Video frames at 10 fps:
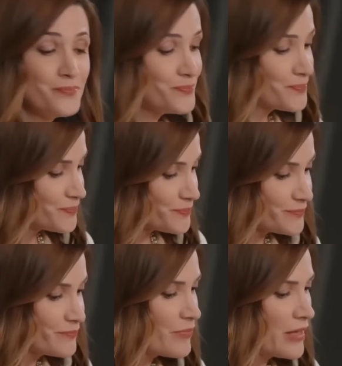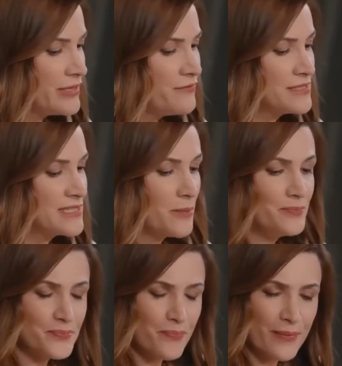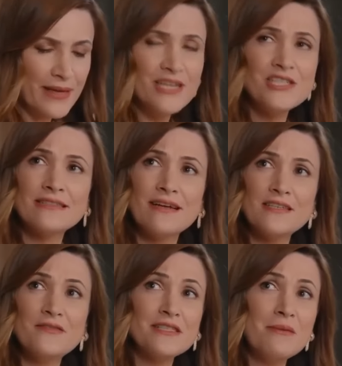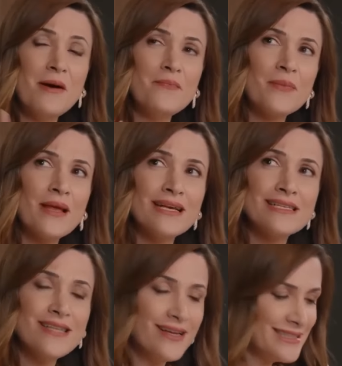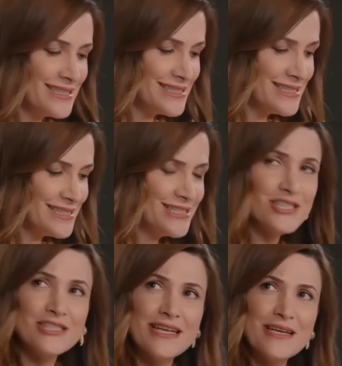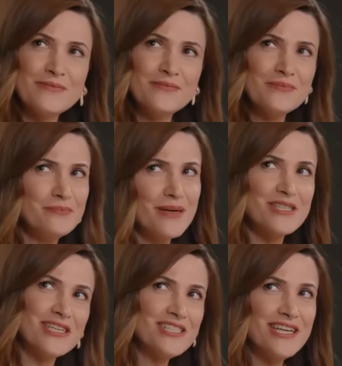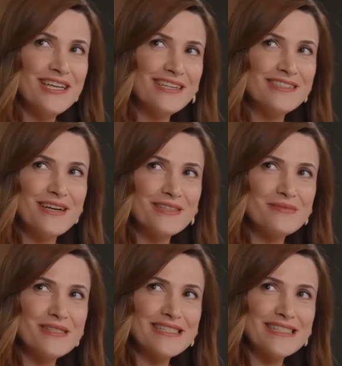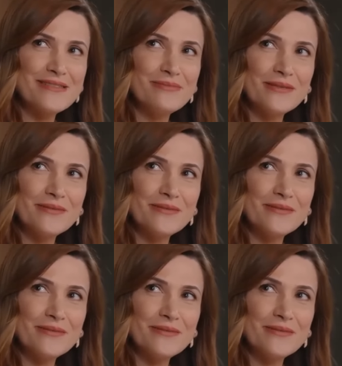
Hmm, nefis. Gerçekten nefis ama sanki siz içine başka şeyler de katmışsınız